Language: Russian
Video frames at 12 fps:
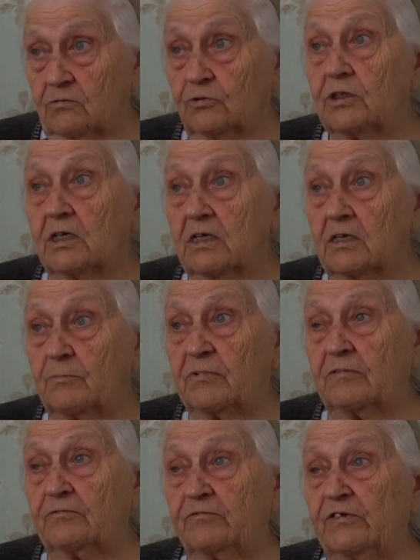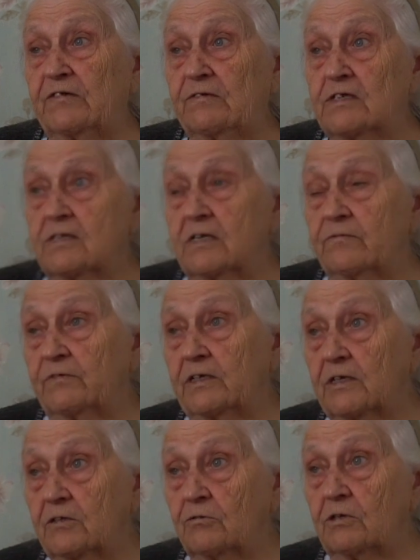Куда они? Вывезли,
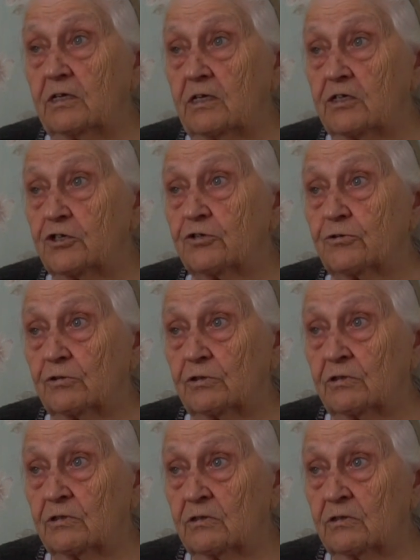выкинули или что?